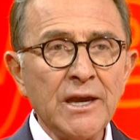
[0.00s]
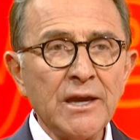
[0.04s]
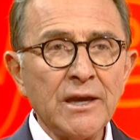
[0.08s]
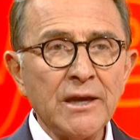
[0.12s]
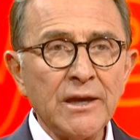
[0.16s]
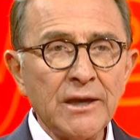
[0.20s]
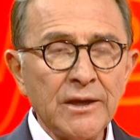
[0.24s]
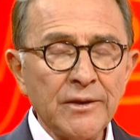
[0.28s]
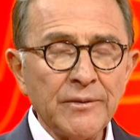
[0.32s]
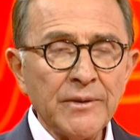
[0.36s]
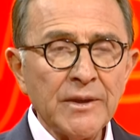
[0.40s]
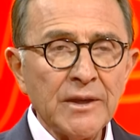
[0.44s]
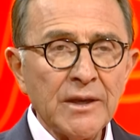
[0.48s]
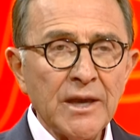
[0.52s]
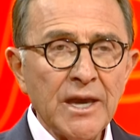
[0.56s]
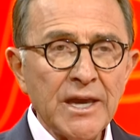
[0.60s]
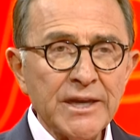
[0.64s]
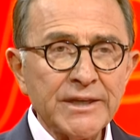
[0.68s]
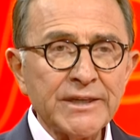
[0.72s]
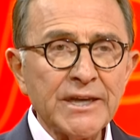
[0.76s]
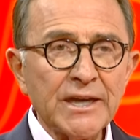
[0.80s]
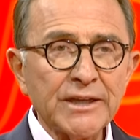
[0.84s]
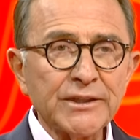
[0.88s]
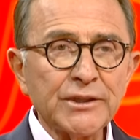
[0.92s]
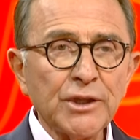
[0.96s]
e,
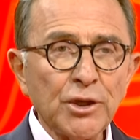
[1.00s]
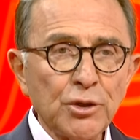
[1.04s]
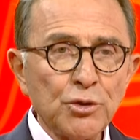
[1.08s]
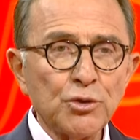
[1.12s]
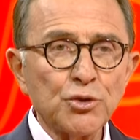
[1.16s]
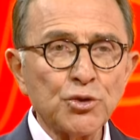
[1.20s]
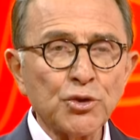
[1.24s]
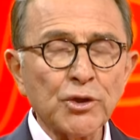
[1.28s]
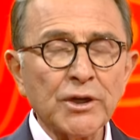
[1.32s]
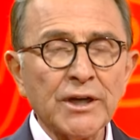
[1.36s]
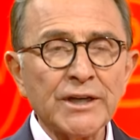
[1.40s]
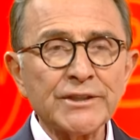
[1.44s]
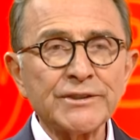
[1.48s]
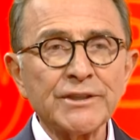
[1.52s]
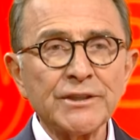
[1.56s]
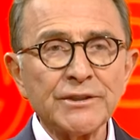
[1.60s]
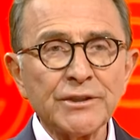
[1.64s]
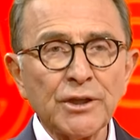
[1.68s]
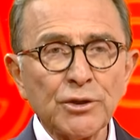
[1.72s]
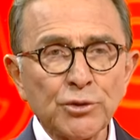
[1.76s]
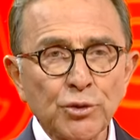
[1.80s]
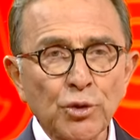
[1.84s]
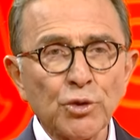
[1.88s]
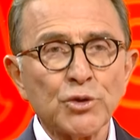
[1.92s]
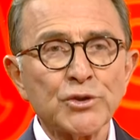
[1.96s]
erkekte yüzü kadında
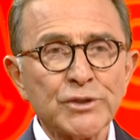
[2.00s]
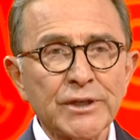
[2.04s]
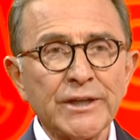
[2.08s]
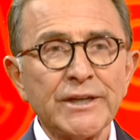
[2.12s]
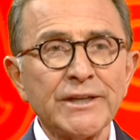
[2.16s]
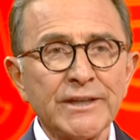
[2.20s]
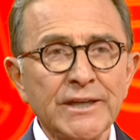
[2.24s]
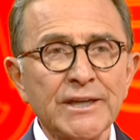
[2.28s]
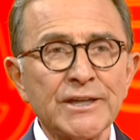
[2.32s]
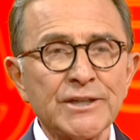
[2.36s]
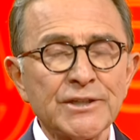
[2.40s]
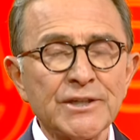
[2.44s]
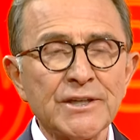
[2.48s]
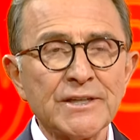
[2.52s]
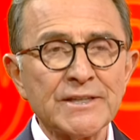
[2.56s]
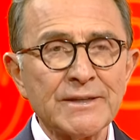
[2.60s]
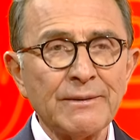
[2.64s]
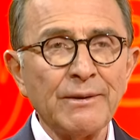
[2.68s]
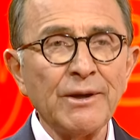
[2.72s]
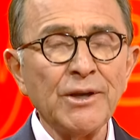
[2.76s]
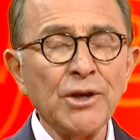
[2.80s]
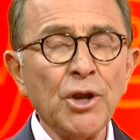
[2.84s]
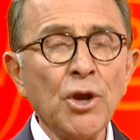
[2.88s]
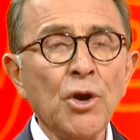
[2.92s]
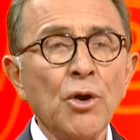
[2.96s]
90'ı geçtiği
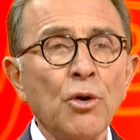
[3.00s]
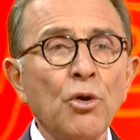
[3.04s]
zaman